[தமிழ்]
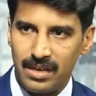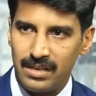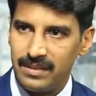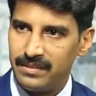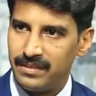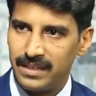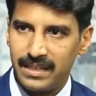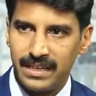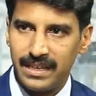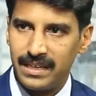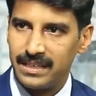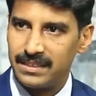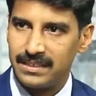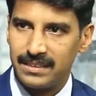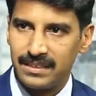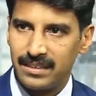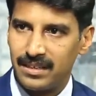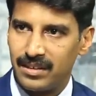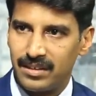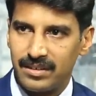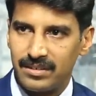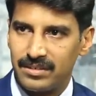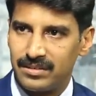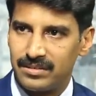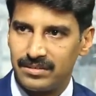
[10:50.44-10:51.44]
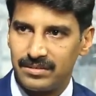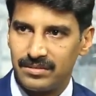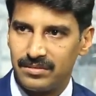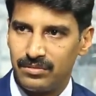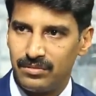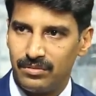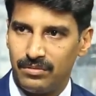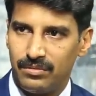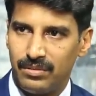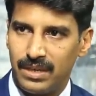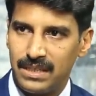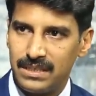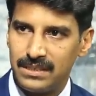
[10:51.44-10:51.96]
நாலு வகையாக எடுத்துக்கலாம்
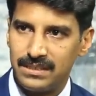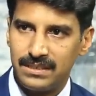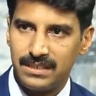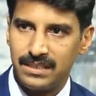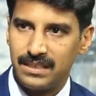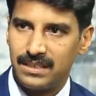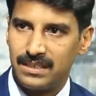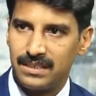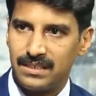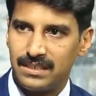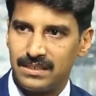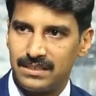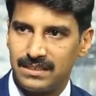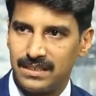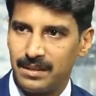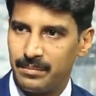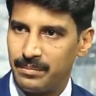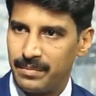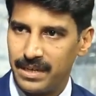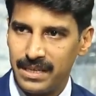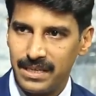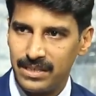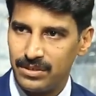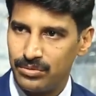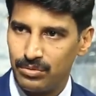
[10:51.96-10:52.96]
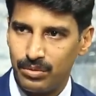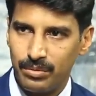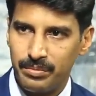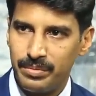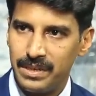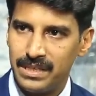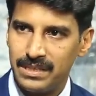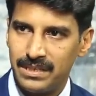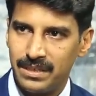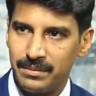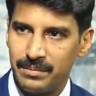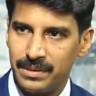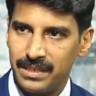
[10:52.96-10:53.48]
ஒன்ஸ் சம்படி இஸ்
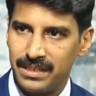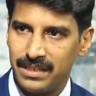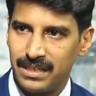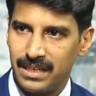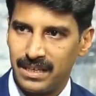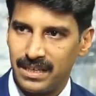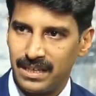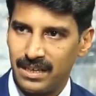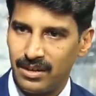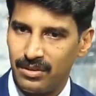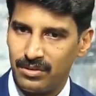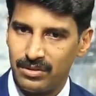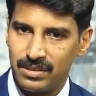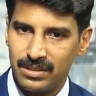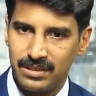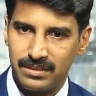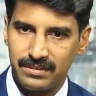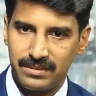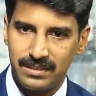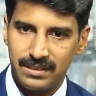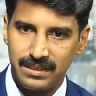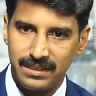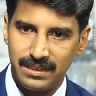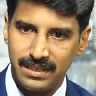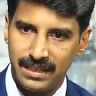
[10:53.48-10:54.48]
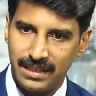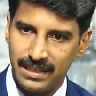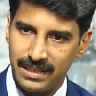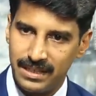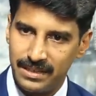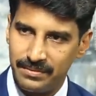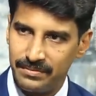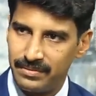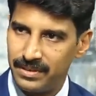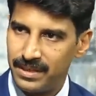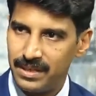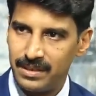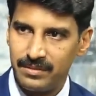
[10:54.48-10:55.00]
ஒபீஸ் அப்படின்னா அவங்களுக்கு வந்து
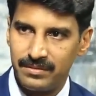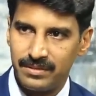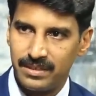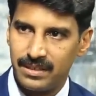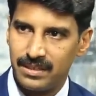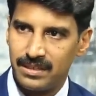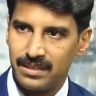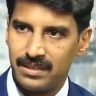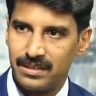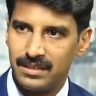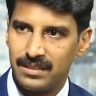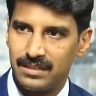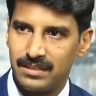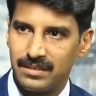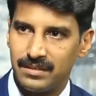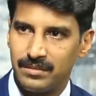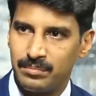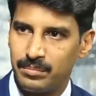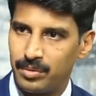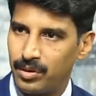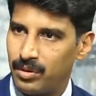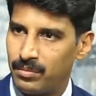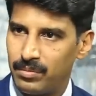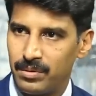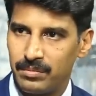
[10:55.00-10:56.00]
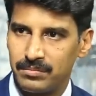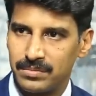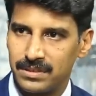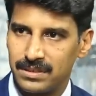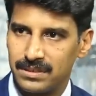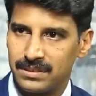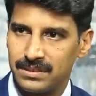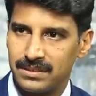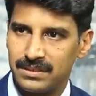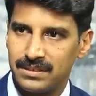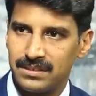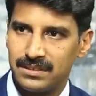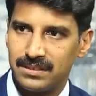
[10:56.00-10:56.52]
டிஃப்ரெண்ட் ப்ராப்ளம்ஸ்
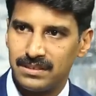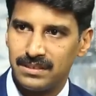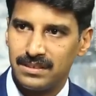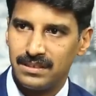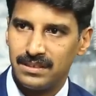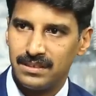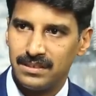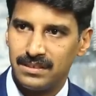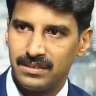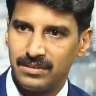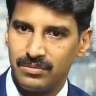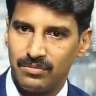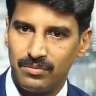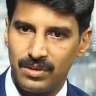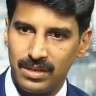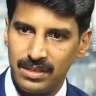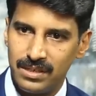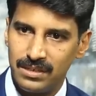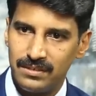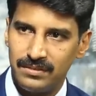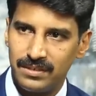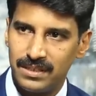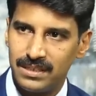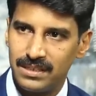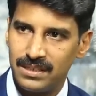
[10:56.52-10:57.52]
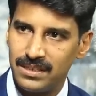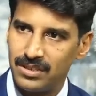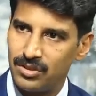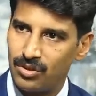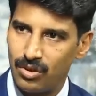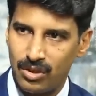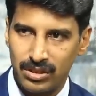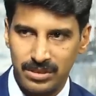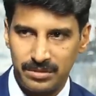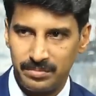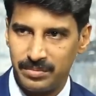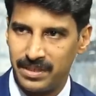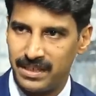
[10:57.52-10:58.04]
ஒன்று வந்து
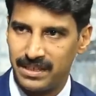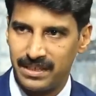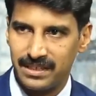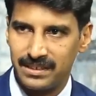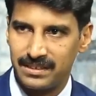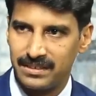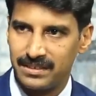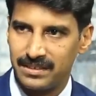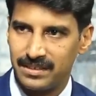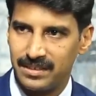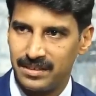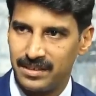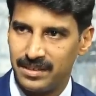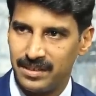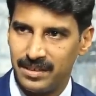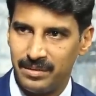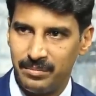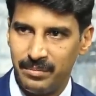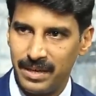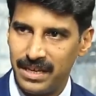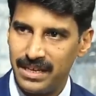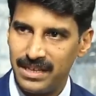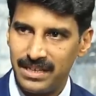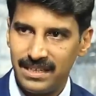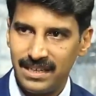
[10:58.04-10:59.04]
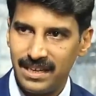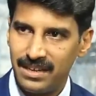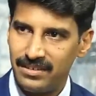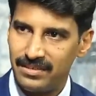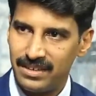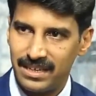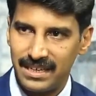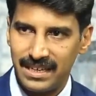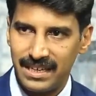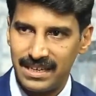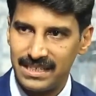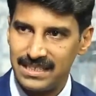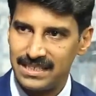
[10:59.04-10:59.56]
காஸ்மெட்டிக் மெயினாக
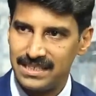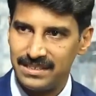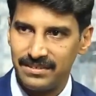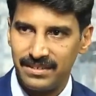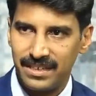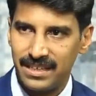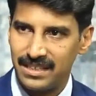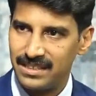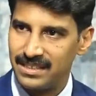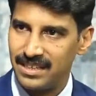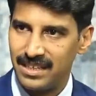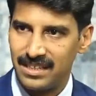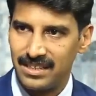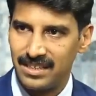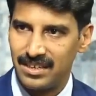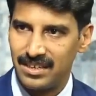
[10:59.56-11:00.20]
அவங்க நினச்சி வர்றது